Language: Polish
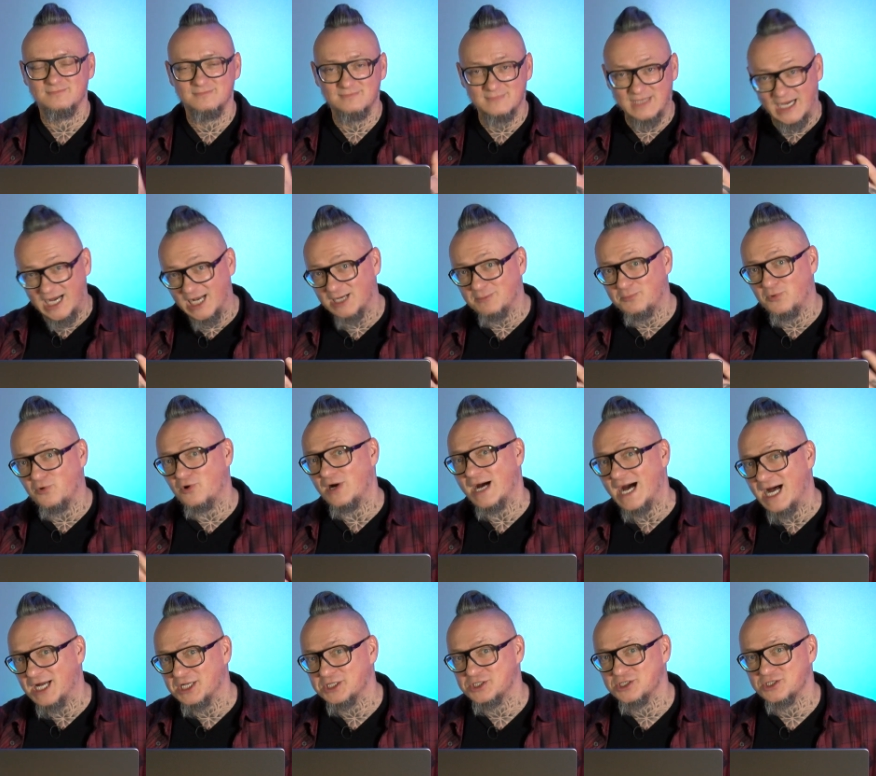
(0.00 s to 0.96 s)
albo
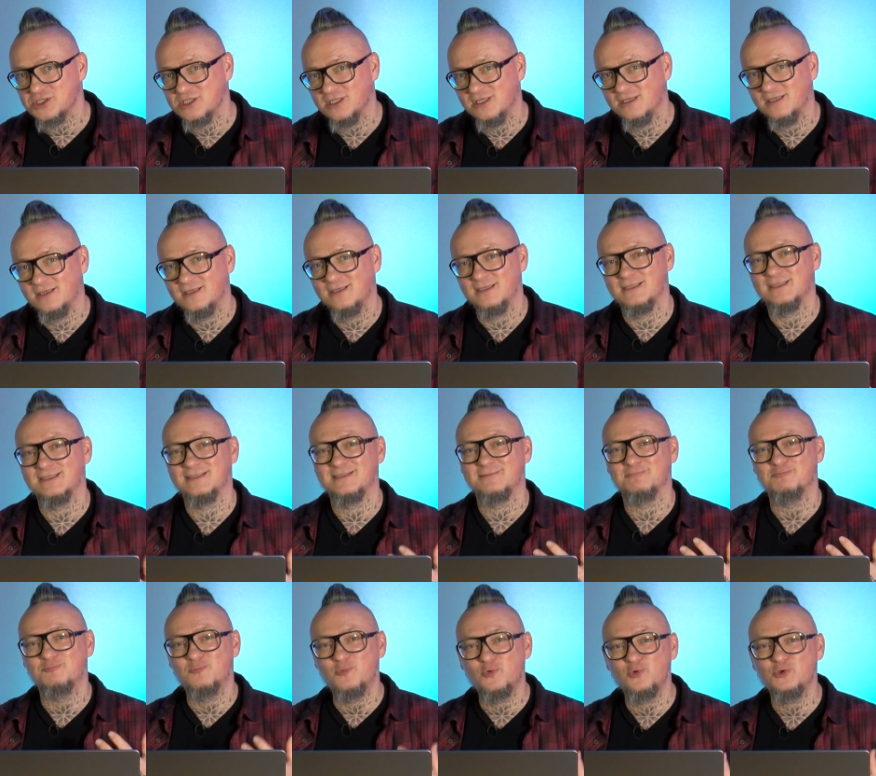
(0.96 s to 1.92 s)
aż
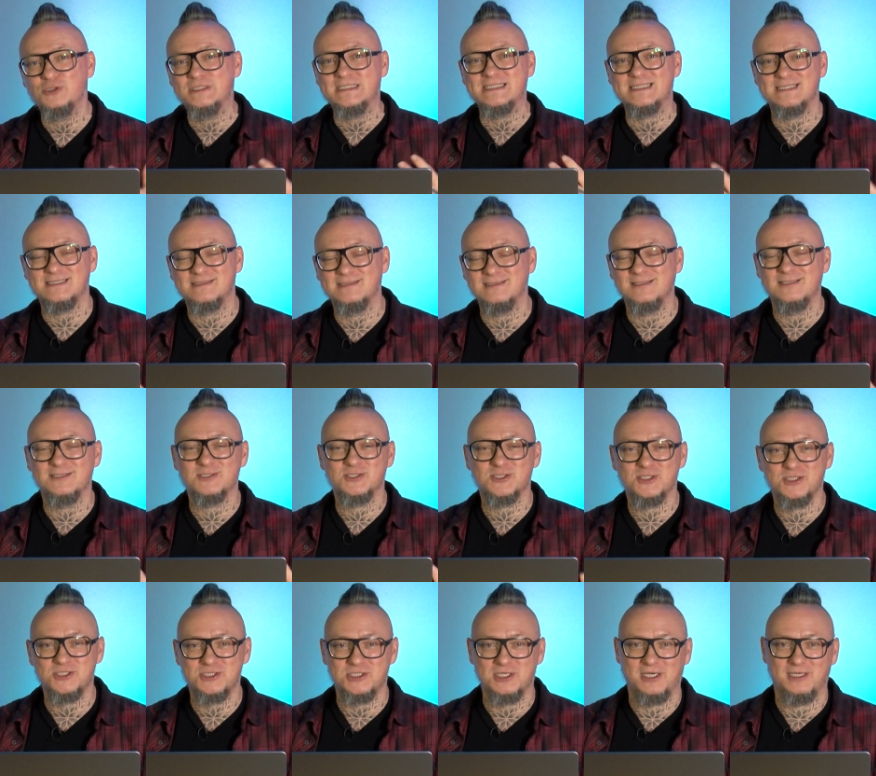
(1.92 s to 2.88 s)
mój styl
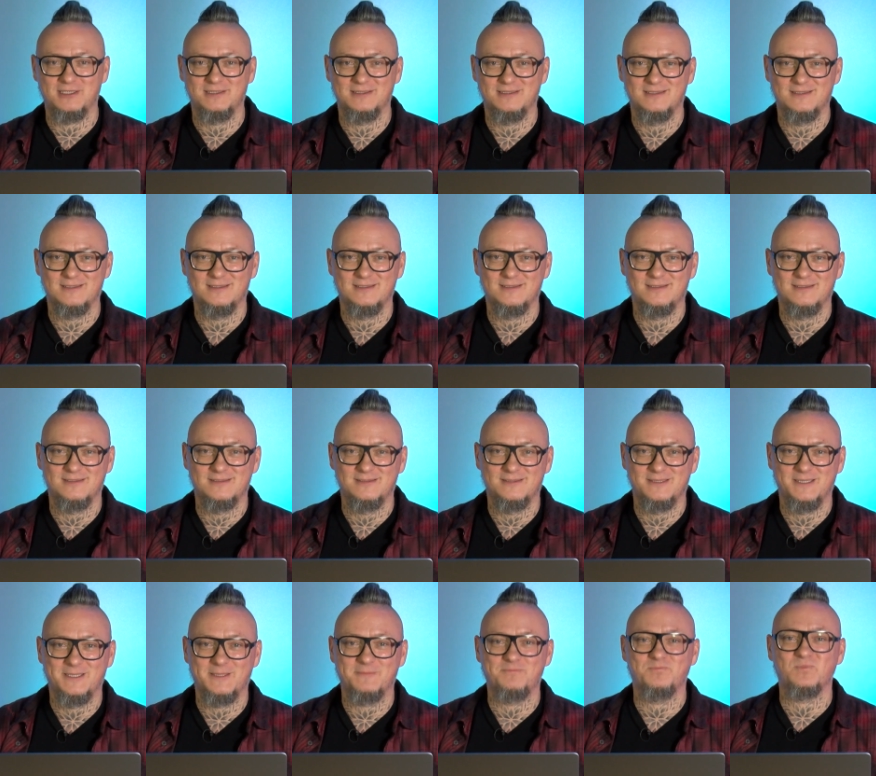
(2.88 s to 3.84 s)
życia.
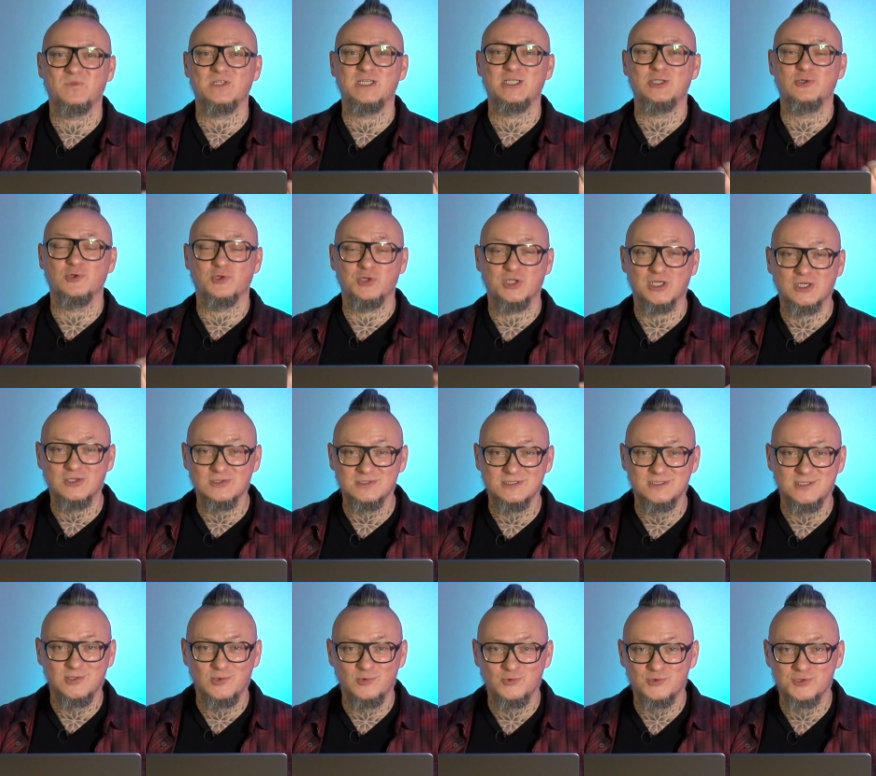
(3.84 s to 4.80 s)
I do tego
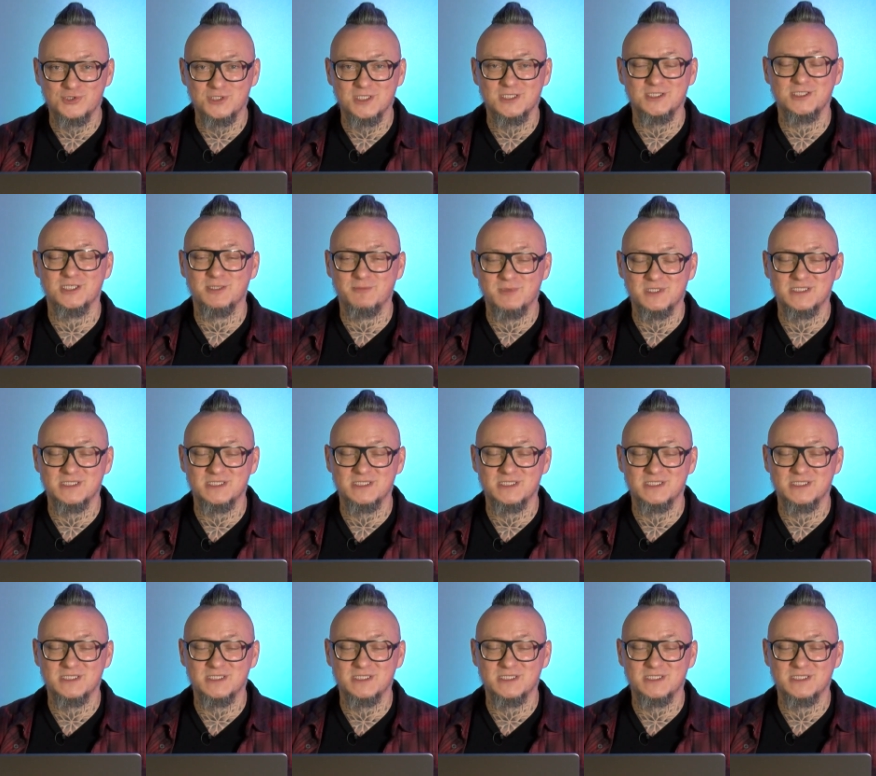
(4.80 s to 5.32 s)
stylu życia Ciebie